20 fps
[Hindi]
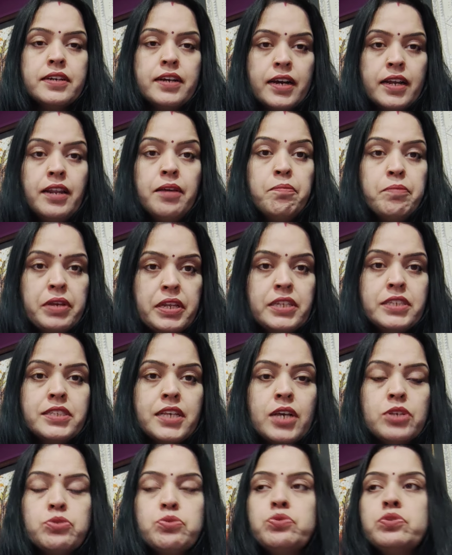है ना मेरी
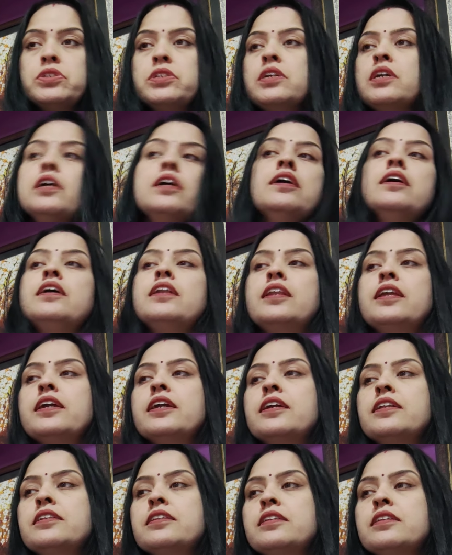सासू जी
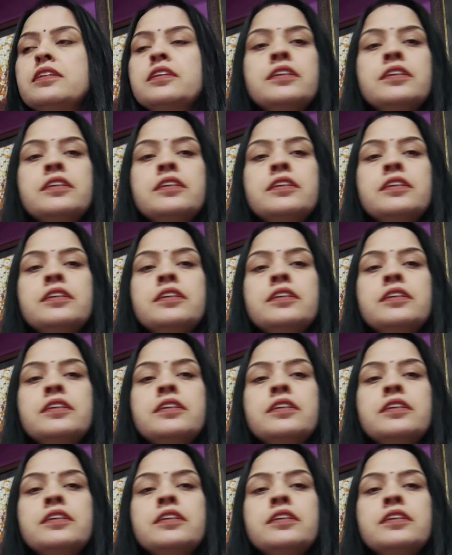लेकिन